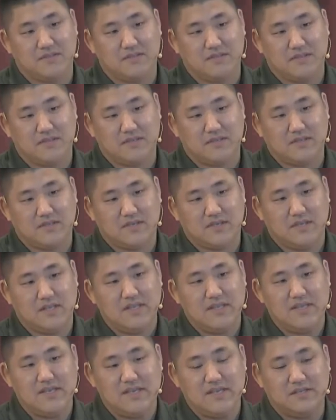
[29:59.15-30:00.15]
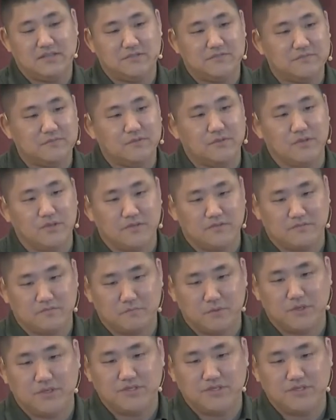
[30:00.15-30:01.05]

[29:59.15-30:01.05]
기도를 시작할 때 하나님이 우리를